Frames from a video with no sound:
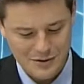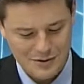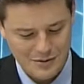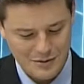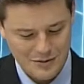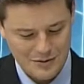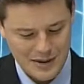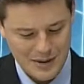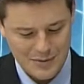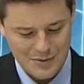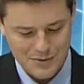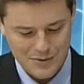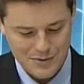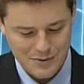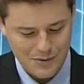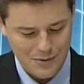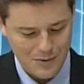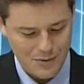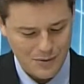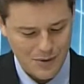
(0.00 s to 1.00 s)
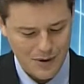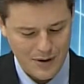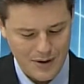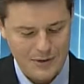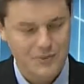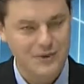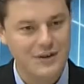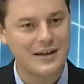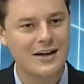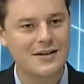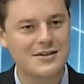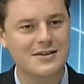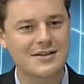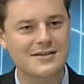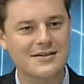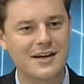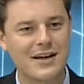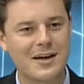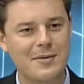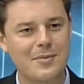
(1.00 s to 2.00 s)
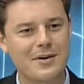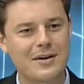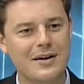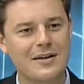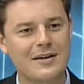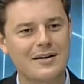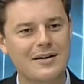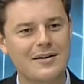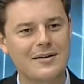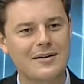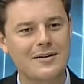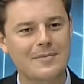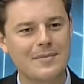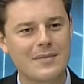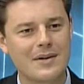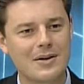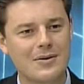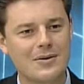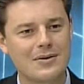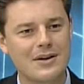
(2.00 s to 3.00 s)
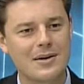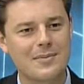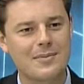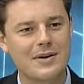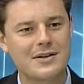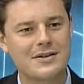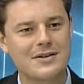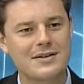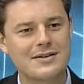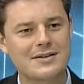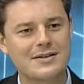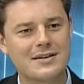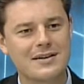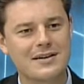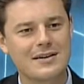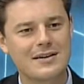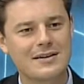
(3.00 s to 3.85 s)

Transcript: Eu não lembro qual a tua idade nessa época, quando era aprendiz.